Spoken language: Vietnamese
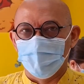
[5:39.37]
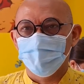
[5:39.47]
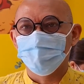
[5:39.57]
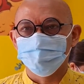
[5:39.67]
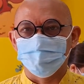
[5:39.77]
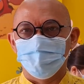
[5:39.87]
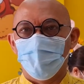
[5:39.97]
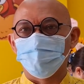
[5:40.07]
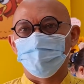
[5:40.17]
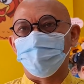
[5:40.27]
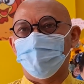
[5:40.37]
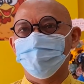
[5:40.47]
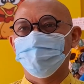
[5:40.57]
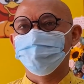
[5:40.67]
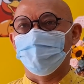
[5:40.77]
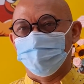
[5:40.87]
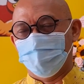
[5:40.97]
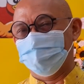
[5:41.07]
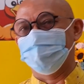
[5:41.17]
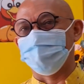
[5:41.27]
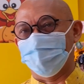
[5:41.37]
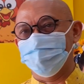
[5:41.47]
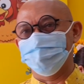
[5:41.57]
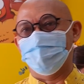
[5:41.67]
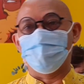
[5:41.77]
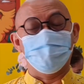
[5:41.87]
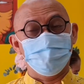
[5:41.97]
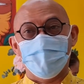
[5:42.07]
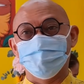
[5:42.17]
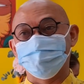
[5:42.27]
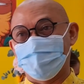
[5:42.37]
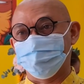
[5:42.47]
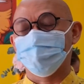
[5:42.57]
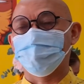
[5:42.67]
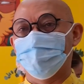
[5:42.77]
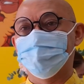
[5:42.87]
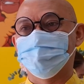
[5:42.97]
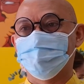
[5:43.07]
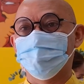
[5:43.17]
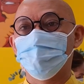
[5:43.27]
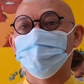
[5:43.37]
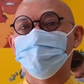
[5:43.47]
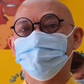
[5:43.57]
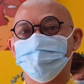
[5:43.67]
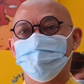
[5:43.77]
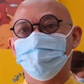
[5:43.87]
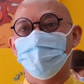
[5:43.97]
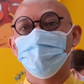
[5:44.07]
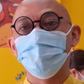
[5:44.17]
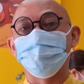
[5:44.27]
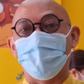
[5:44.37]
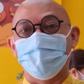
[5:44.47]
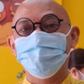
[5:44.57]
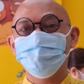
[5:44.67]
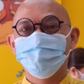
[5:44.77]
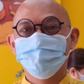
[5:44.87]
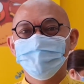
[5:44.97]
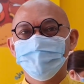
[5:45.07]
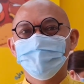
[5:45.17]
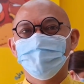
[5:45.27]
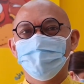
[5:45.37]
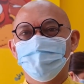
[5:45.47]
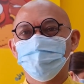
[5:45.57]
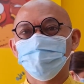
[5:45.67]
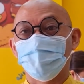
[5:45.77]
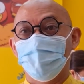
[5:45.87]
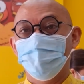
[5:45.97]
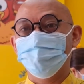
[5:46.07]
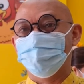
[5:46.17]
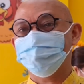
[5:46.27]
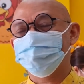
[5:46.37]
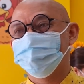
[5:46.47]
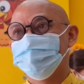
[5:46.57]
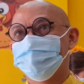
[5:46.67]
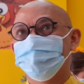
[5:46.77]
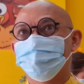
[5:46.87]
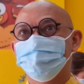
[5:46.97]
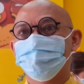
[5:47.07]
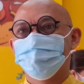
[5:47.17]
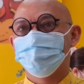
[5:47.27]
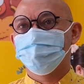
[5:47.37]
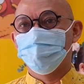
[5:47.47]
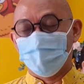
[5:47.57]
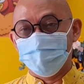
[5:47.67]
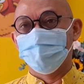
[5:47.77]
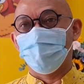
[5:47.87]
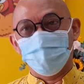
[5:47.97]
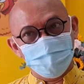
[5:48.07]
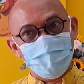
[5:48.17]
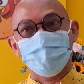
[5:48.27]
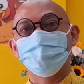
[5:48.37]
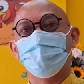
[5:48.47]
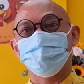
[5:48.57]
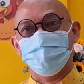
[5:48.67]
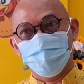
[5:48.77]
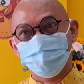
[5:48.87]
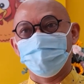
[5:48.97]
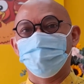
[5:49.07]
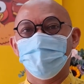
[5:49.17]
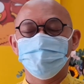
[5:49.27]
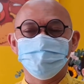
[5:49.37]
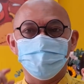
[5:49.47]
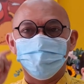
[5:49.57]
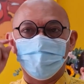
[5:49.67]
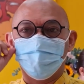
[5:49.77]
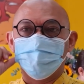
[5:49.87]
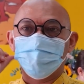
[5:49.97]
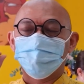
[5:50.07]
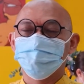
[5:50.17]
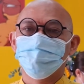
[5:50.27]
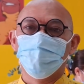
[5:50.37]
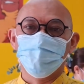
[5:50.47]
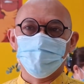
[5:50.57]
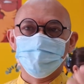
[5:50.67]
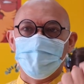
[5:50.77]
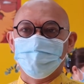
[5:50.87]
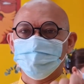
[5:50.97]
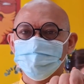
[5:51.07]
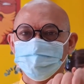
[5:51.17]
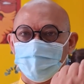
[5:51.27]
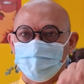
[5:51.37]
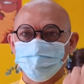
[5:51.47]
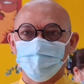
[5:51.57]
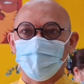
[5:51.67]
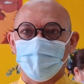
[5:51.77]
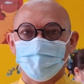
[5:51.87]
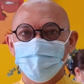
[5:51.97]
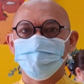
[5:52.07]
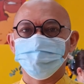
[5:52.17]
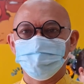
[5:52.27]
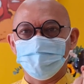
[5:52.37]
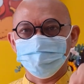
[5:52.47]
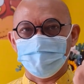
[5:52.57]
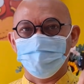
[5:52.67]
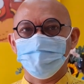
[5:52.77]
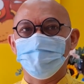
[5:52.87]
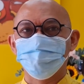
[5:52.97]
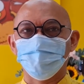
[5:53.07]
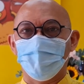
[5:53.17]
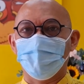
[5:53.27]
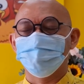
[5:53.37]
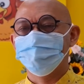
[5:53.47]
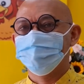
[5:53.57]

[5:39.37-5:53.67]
lễ rồi, từ ngày 1 tháng 7 đến nay là 7 tháng 7 và còn ngày mai nữa là 8 tháng 7 là sẽ kết thúc cái chương trình khuyến mãi một tuần lễ hả. Hôm nay vẫn còn, ngày mai vẫn còn nha, hết ngày mai đó bà con vẫn được mua một con gà vẫn được tặng 50.000 nha, dạ được giảm ngay 50.000